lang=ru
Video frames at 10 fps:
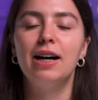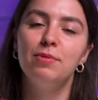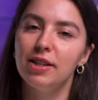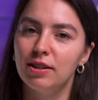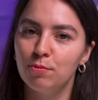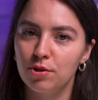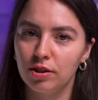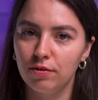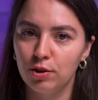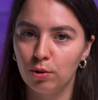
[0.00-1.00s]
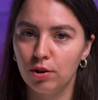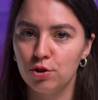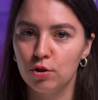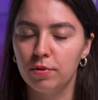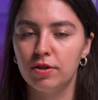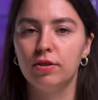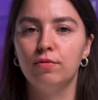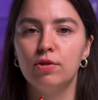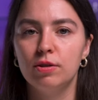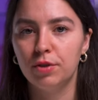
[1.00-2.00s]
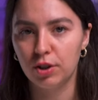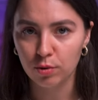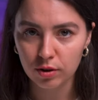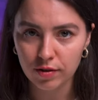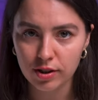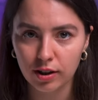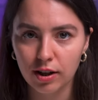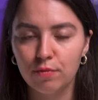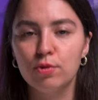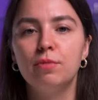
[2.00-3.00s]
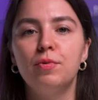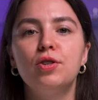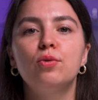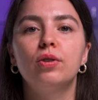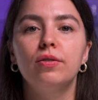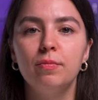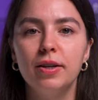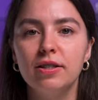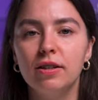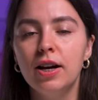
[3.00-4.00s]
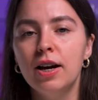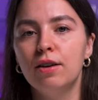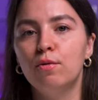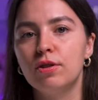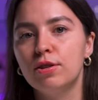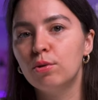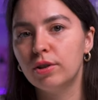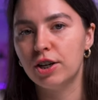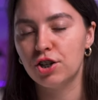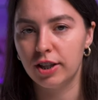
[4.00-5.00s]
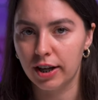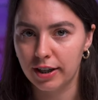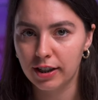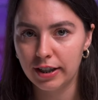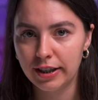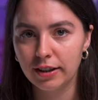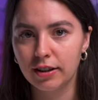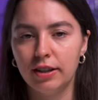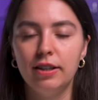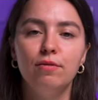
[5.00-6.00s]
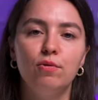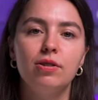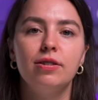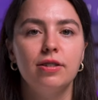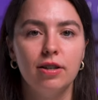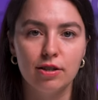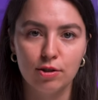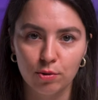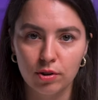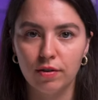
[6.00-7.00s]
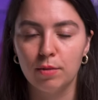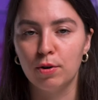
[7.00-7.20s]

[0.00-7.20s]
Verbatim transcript: Обязательно мусорное ведро должно быть возле маникюрного стола, возле педикюрного места, возле зоны ожидания клиента и возле стерилизационного